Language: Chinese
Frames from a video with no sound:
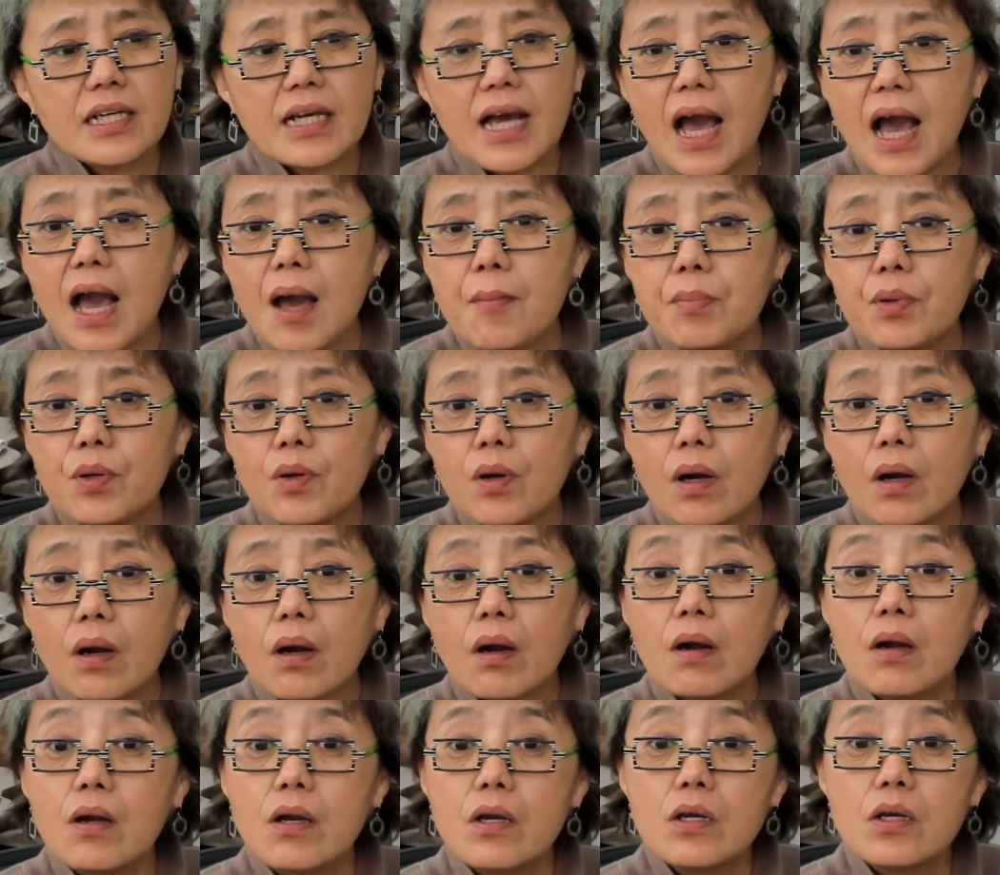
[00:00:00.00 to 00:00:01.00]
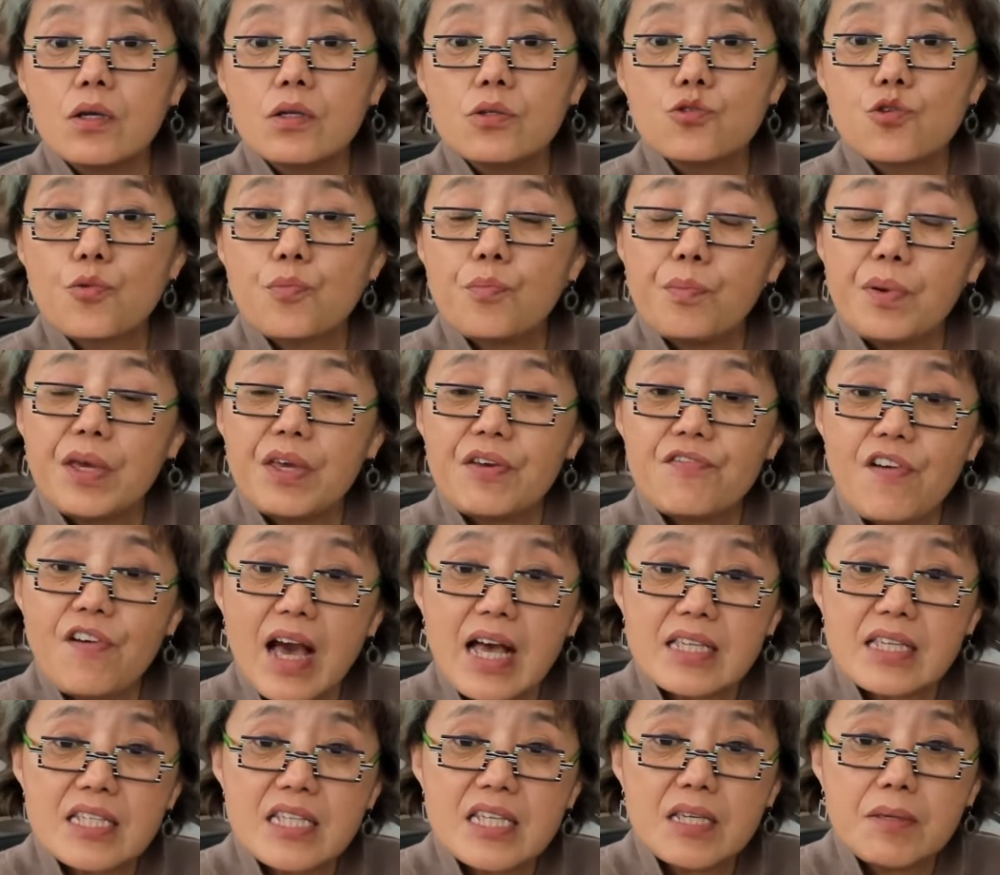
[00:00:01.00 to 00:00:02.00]
喀布尔准备
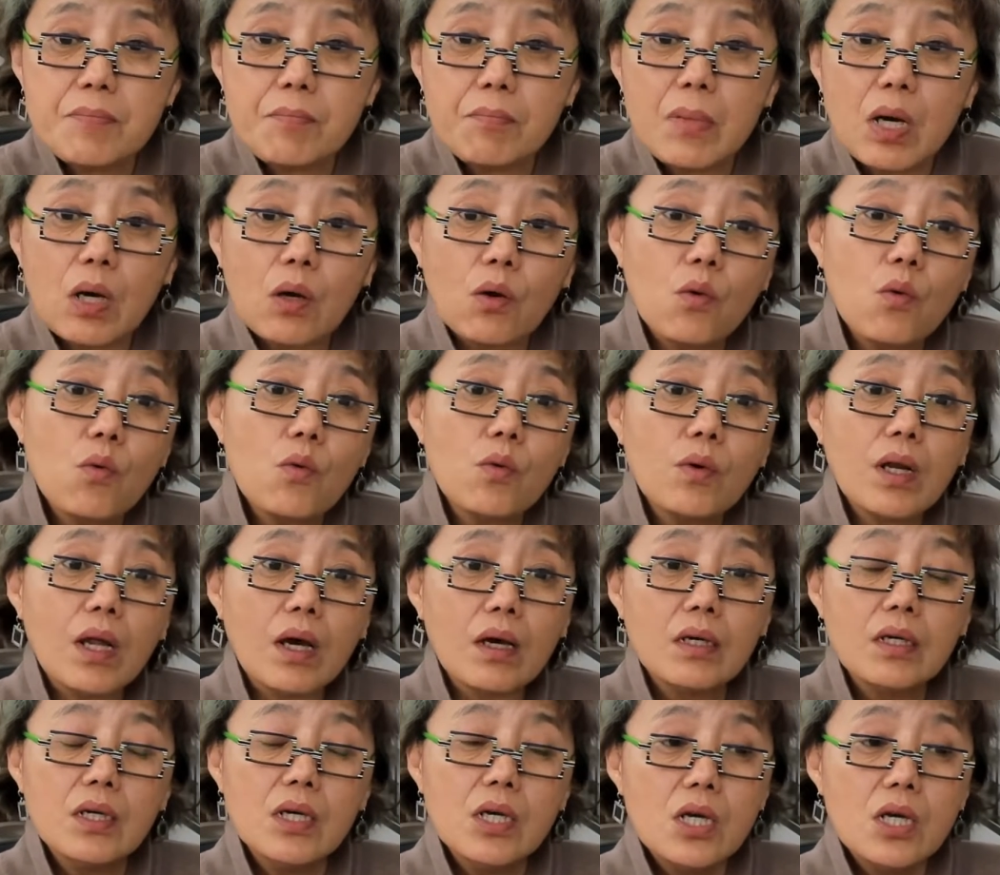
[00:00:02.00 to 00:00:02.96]
发起猛攻了。